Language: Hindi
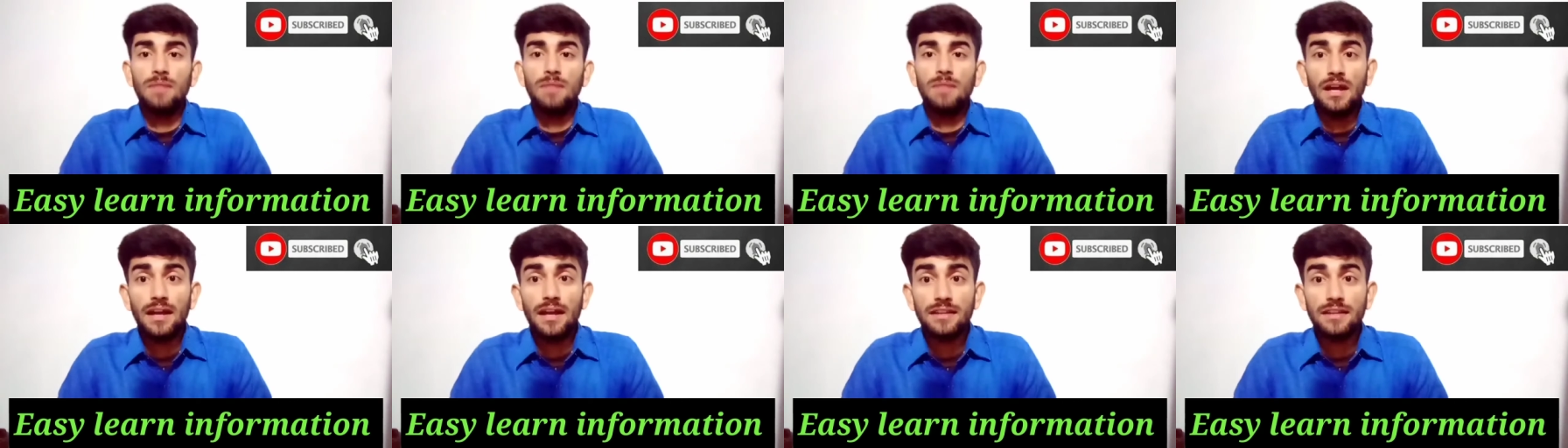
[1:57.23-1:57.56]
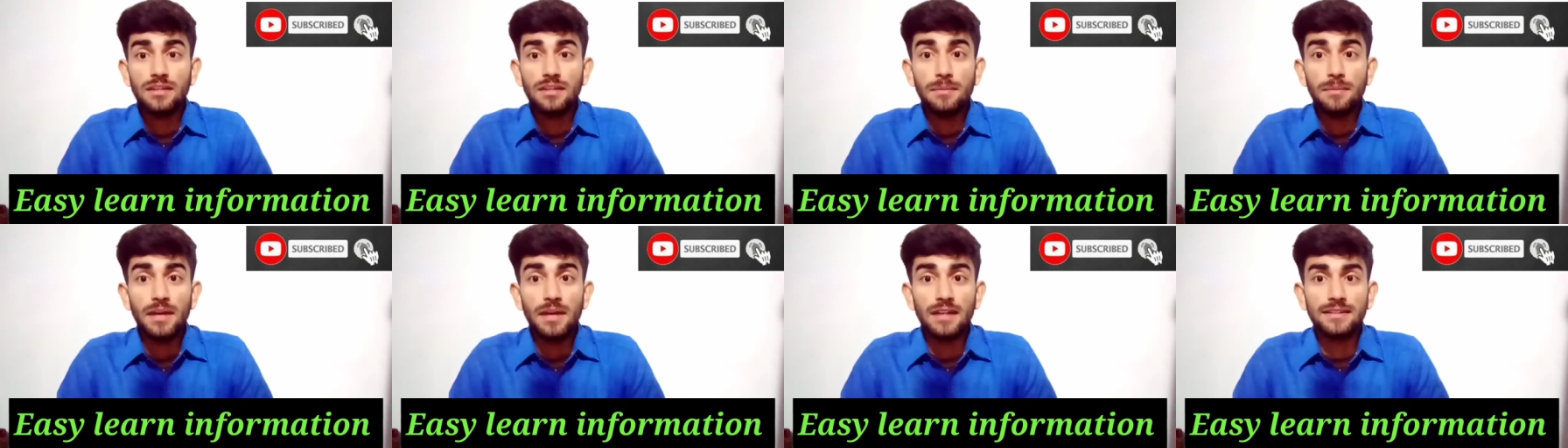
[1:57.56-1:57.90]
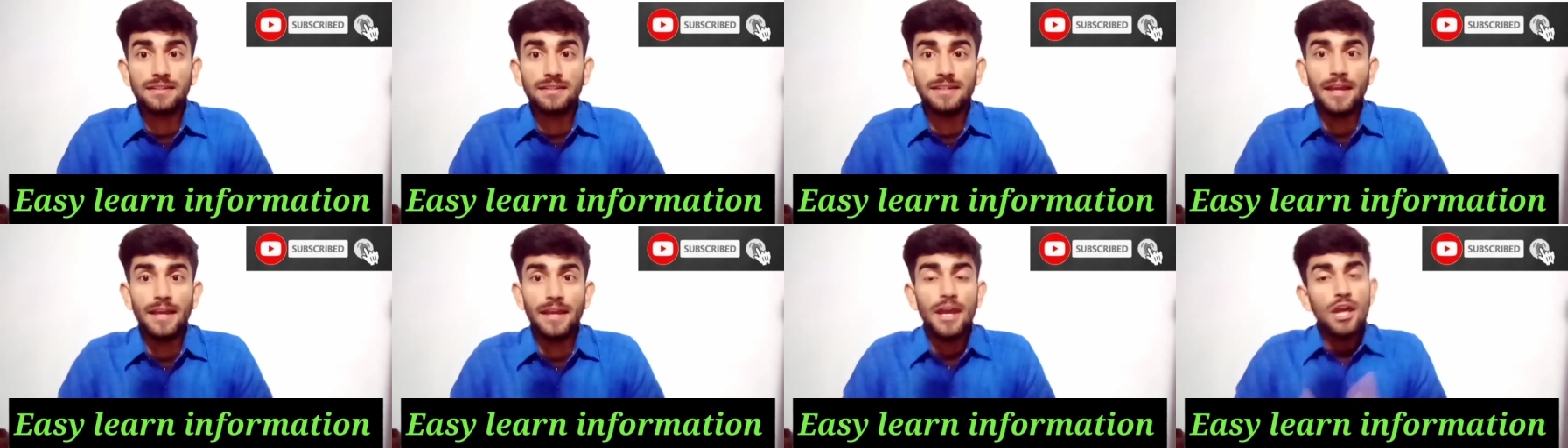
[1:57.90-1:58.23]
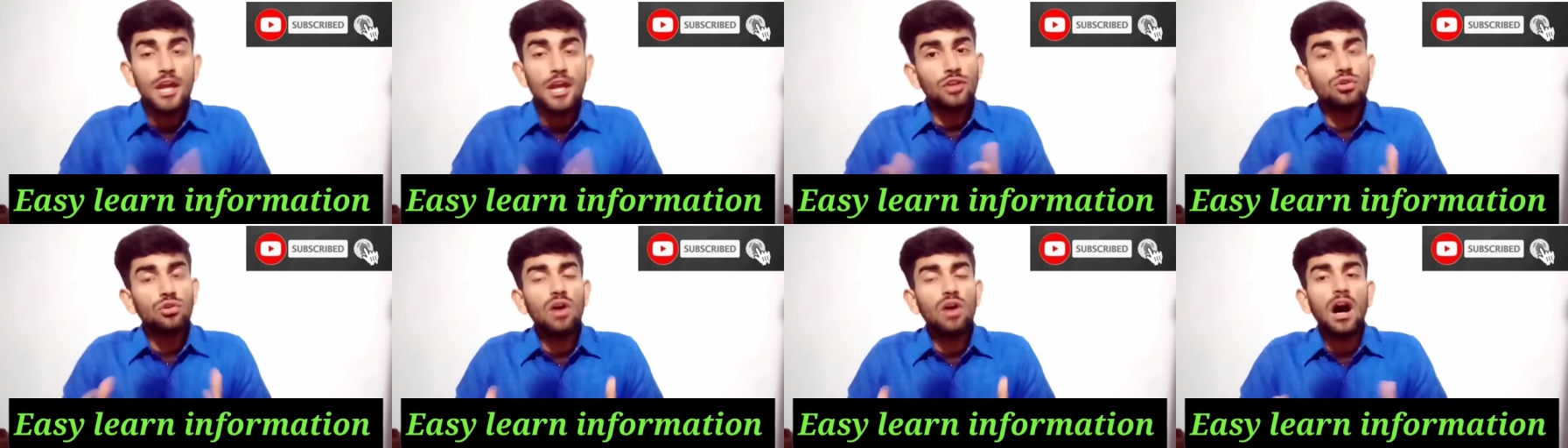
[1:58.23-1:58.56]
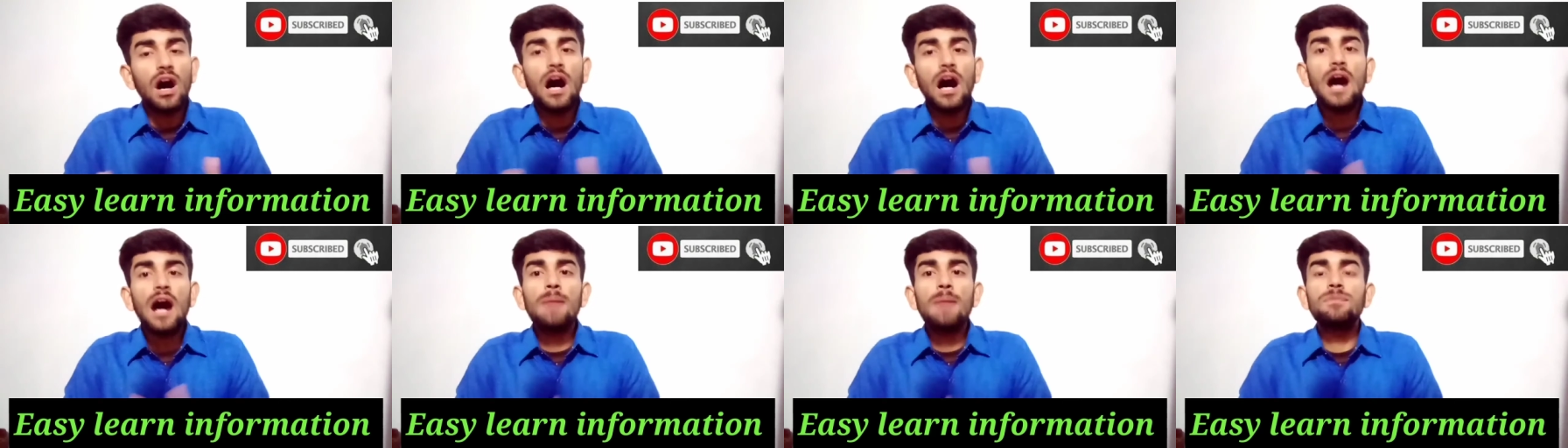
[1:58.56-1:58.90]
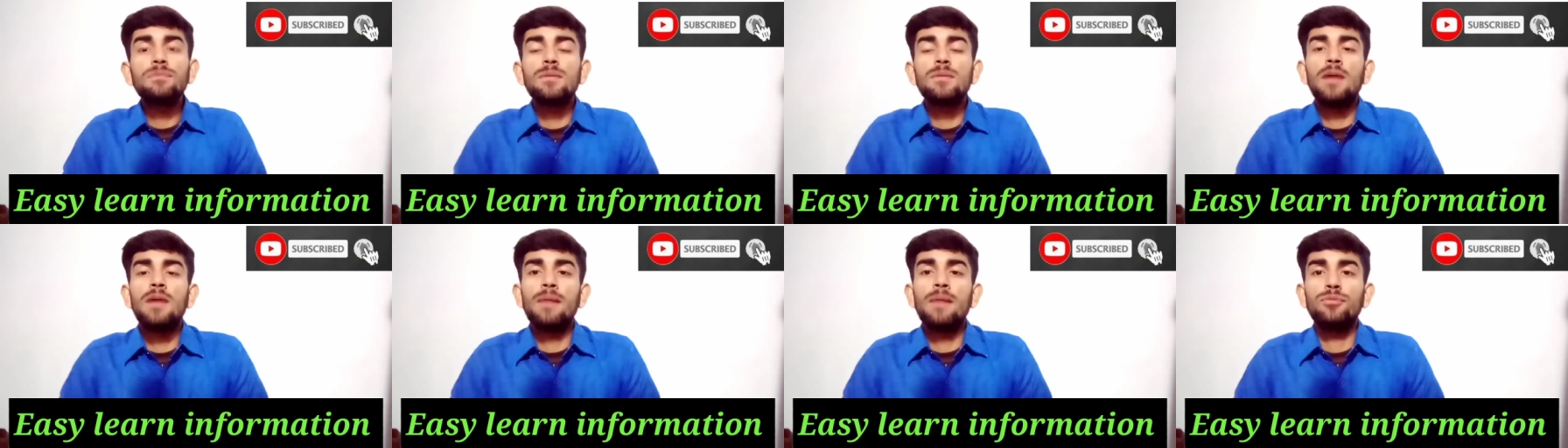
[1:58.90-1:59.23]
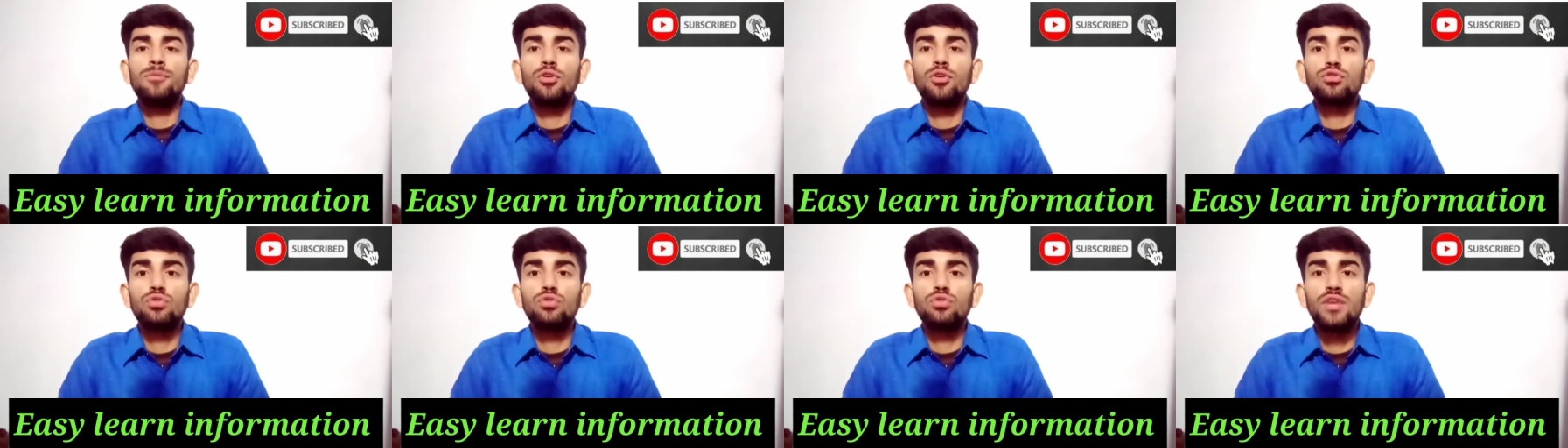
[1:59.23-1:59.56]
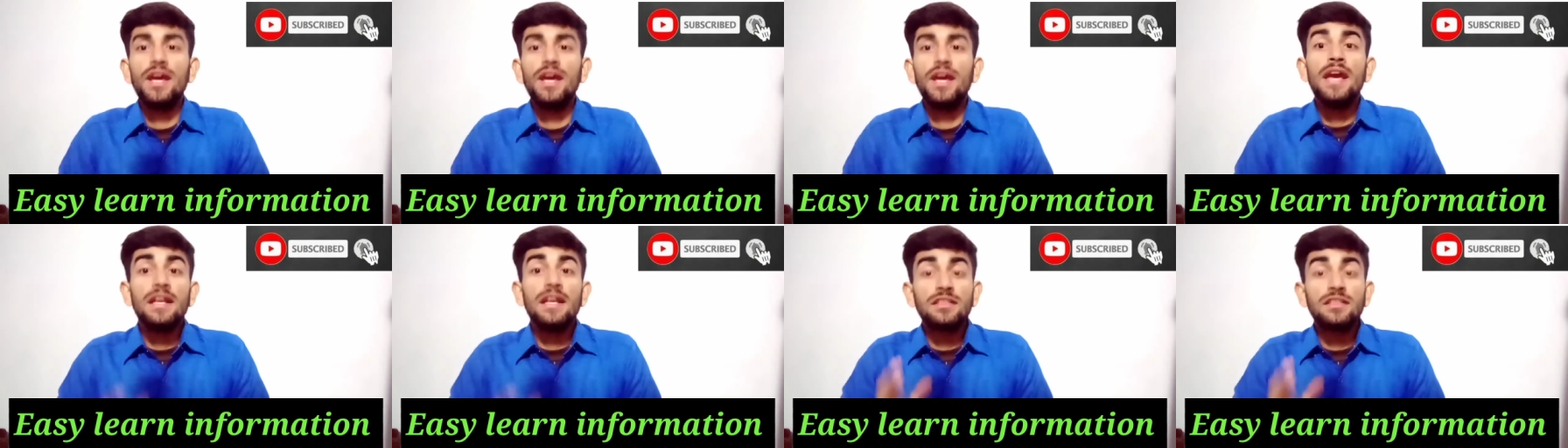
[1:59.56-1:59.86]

आयाते में आती हैं तो आप तमाम दोस्तों ने